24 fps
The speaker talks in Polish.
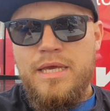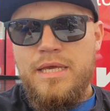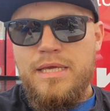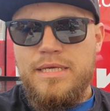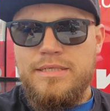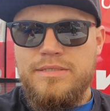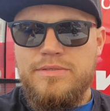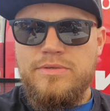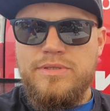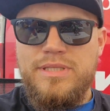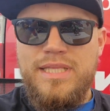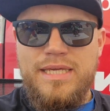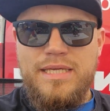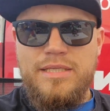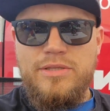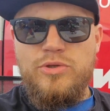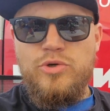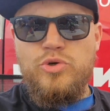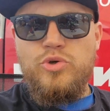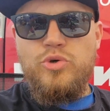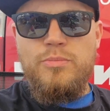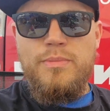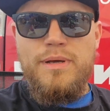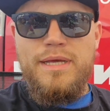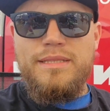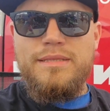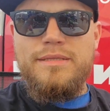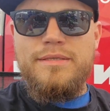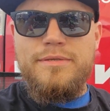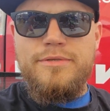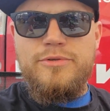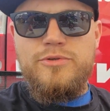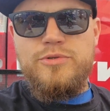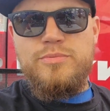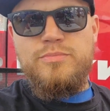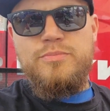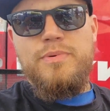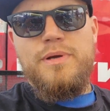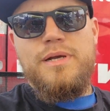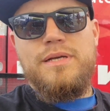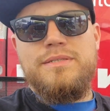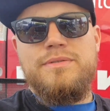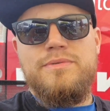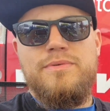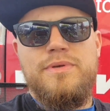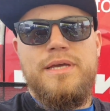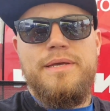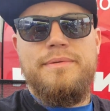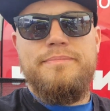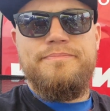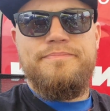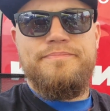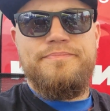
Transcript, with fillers: Jest to taki dokument, już pokazuję.